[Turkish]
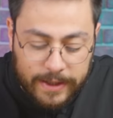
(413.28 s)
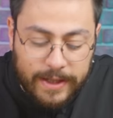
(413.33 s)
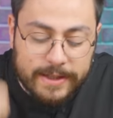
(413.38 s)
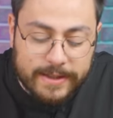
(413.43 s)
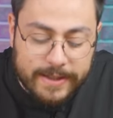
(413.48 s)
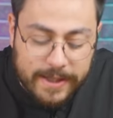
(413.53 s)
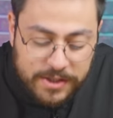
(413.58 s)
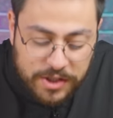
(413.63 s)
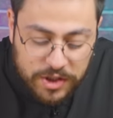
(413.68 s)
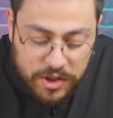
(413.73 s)
İlk
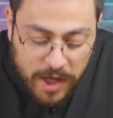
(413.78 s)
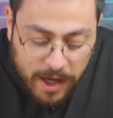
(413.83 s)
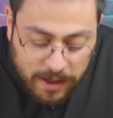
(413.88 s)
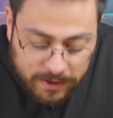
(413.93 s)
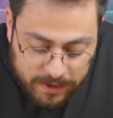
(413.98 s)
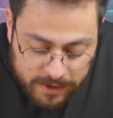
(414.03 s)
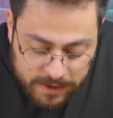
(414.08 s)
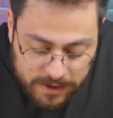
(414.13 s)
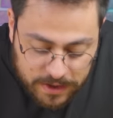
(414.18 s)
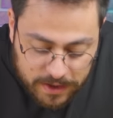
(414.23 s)
kez iş
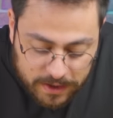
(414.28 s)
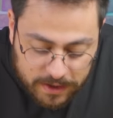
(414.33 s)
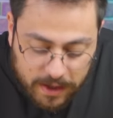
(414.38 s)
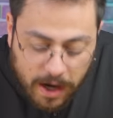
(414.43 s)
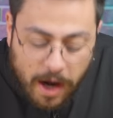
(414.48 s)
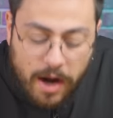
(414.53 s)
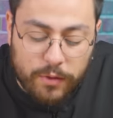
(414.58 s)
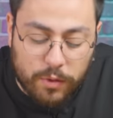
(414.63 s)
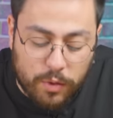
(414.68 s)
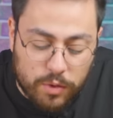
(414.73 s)
aldığınız için
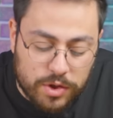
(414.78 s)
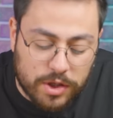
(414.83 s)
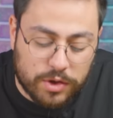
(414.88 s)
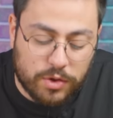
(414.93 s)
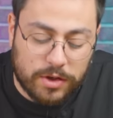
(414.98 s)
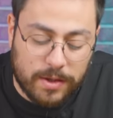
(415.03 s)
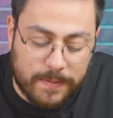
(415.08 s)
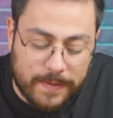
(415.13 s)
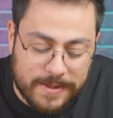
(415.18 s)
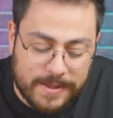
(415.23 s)
kargo ücret
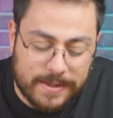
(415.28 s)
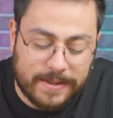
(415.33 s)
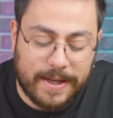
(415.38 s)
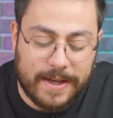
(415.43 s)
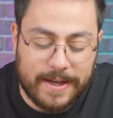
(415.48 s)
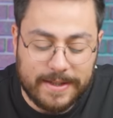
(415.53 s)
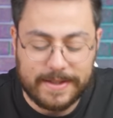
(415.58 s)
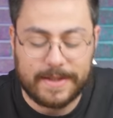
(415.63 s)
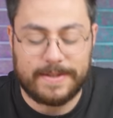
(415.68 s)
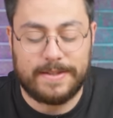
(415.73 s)
ödemenizi
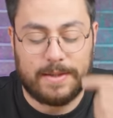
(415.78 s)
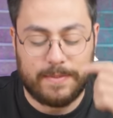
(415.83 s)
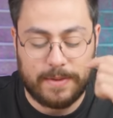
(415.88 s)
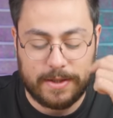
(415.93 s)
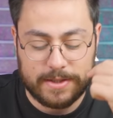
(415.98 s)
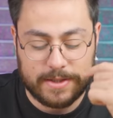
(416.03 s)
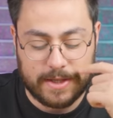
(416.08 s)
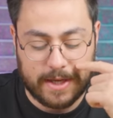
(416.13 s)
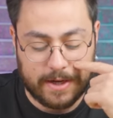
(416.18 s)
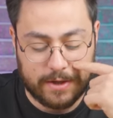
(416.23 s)
teyit
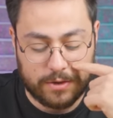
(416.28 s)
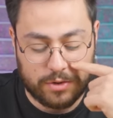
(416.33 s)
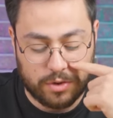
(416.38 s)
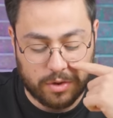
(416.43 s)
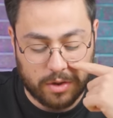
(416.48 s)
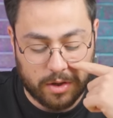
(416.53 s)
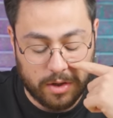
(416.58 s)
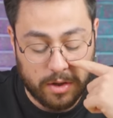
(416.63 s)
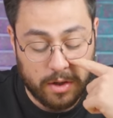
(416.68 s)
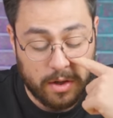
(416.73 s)
ettirmeniz
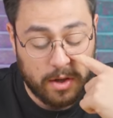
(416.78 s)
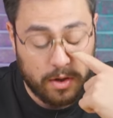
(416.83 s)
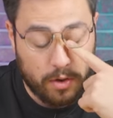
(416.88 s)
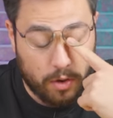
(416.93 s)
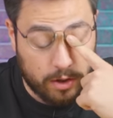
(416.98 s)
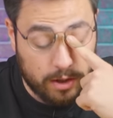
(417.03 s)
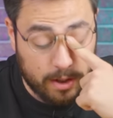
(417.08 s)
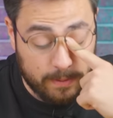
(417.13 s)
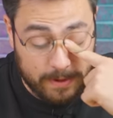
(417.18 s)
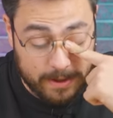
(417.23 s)
gerekiyor.
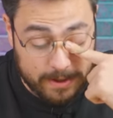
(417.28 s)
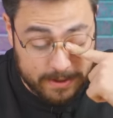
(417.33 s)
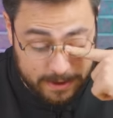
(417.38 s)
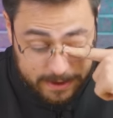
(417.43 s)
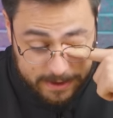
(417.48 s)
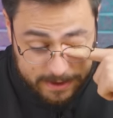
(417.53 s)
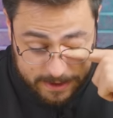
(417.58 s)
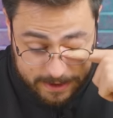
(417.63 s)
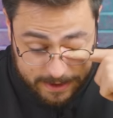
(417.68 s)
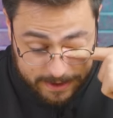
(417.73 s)
Ödemenizi
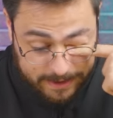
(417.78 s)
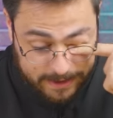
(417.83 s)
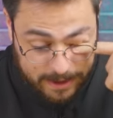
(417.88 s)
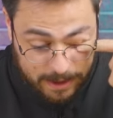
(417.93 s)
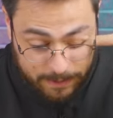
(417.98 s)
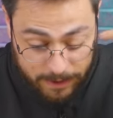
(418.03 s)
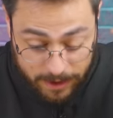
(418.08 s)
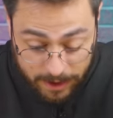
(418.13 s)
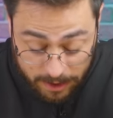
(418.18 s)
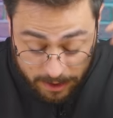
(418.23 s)

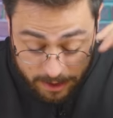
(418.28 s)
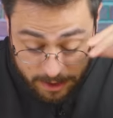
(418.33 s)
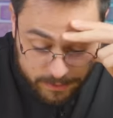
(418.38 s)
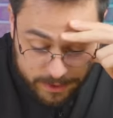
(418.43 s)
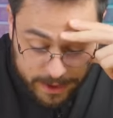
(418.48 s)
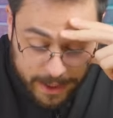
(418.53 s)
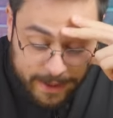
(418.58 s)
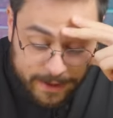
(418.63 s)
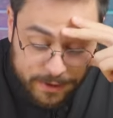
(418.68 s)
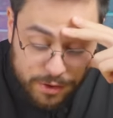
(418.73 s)
sisteme
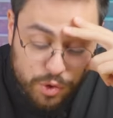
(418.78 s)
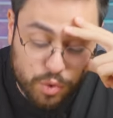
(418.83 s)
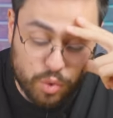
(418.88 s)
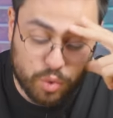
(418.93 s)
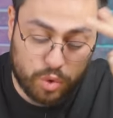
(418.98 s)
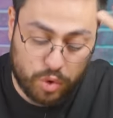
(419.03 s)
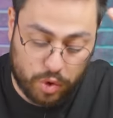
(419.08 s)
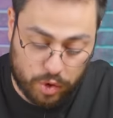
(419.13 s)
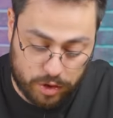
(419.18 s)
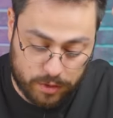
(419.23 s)
teyit
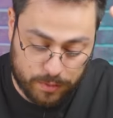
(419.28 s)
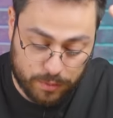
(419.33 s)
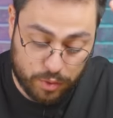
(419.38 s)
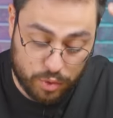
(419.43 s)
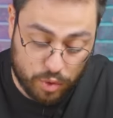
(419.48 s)
sunuyorum.